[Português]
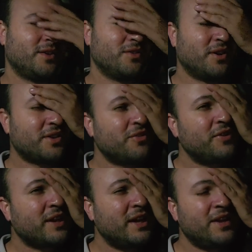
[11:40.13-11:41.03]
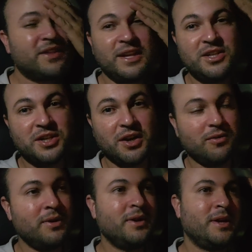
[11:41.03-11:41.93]
Nossa, eu fiquei sem
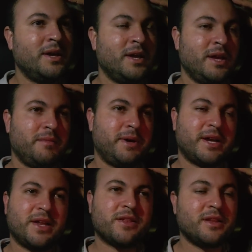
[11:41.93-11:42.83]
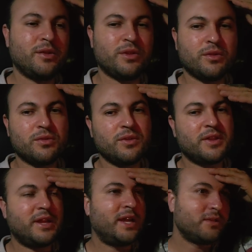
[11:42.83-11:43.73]
chão. Mas graças a Deus deu tudo
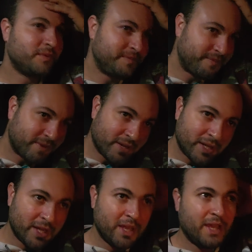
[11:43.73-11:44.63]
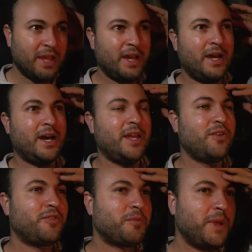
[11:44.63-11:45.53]
certo. Aí
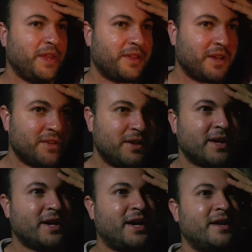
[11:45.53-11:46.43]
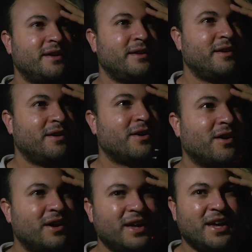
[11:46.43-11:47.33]
eu fico pensando, né, cara?
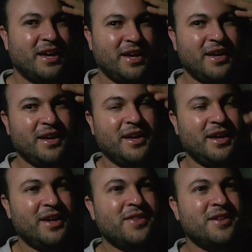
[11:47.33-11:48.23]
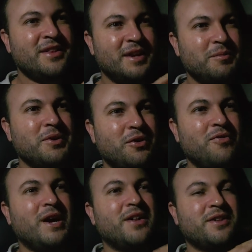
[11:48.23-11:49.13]
Ó, esse trampo que eu
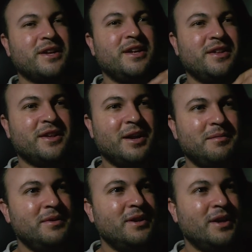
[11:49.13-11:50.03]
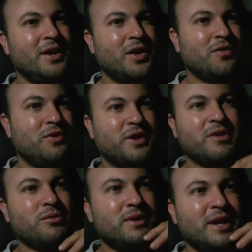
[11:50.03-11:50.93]
faço aqui, sabe?
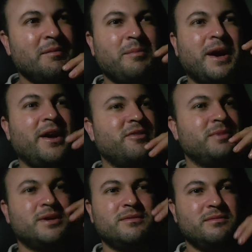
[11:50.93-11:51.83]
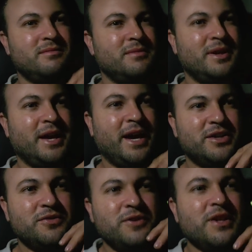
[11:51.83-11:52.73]
Você não tem paz, mano. É
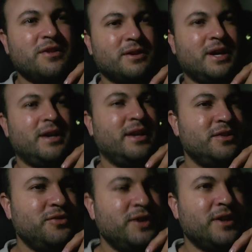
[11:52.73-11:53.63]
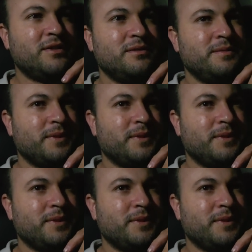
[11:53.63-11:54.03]
difícil, cara, é difícil.